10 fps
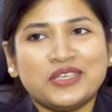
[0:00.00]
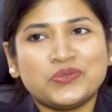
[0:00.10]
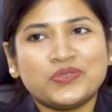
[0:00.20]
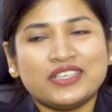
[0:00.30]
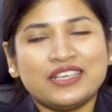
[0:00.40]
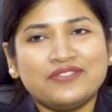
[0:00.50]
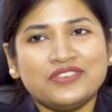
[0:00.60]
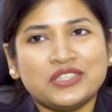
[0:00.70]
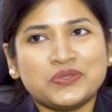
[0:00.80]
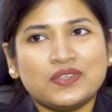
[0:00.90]
স্টুডেন্ট লাইফে
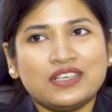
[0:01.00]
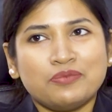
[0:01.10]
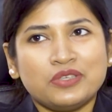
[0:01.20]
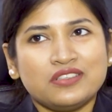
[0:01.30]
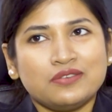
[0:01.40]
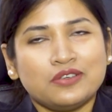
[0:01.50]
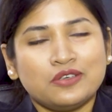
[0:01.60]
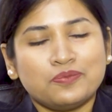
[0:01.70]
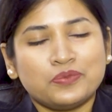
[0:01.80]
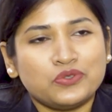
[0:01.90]
আসলে আমি
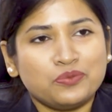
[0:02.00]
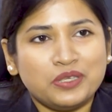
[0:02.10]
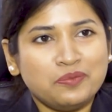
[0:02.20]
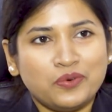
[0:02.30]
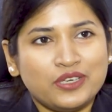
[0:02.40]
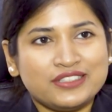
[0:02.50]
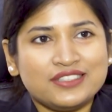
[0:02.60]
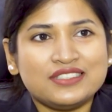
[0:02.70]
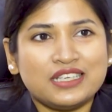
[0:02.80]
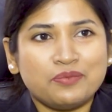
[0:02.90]
প্রথমেই বলেছি
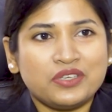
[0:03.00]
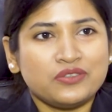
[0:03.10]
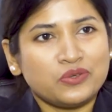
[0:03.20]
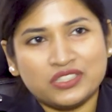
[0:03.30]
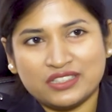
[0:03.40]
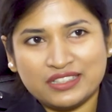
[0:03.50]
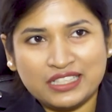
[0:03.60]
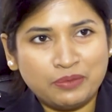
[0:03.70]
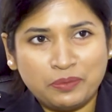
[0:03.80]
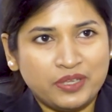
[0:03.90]
যে আমি নরসিংদীতে
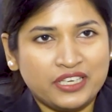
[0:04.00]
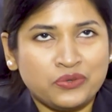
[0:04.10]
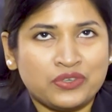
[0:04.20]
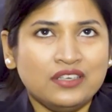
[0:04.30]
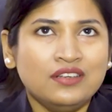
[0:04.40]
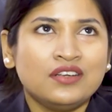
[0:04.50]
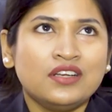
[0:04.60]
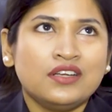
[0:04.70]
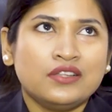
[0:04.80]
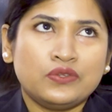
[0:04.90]
আমার বেড়ে ওঠা
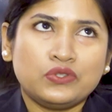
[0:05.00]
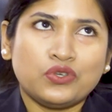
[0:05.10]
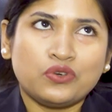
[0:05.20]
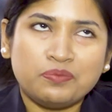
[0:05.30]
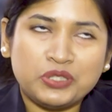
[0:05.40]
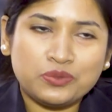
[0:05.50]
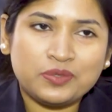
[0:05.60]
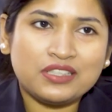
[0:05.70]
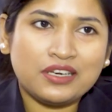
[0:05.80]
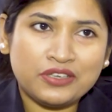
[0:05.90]
তো যখন
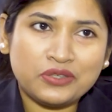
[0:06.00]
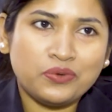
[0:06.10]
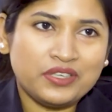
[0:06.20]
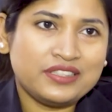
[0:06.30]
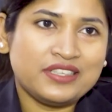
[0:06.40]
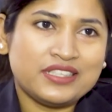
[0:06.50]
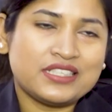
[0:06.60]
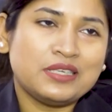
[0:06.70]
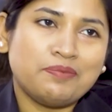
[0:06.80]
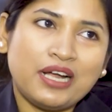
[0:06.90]
বিশ্ববিদ্যালয়ের গণ্ডিতে
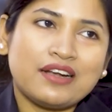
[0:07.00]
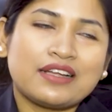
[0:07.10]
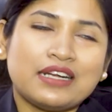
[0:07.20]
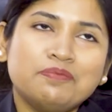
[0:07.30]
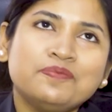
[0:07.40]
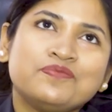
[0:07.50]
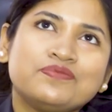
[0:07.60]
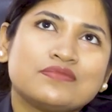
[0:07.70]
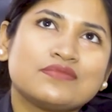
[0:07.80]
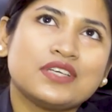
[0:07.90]
এসে পা রাখলাম
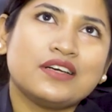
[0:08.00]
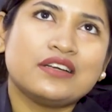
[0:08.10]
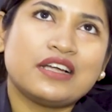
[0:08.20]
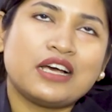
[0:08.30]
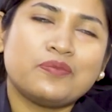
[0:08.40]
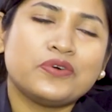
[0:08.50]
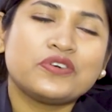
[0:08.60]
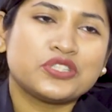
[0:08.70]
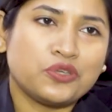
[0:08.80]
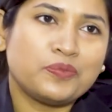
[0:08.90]
রাখার পর
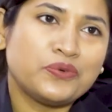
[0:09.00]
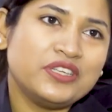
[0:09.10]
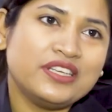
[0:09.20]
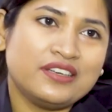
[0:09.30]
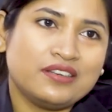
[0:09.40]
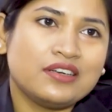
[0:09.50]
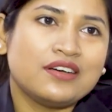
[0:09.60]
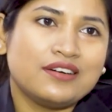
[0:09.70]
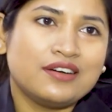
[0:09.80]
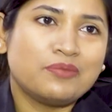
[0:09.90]
অনেক স্বপ্ন নিয়ে
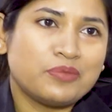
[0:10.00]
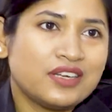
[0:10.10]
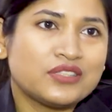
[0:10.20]
আমরা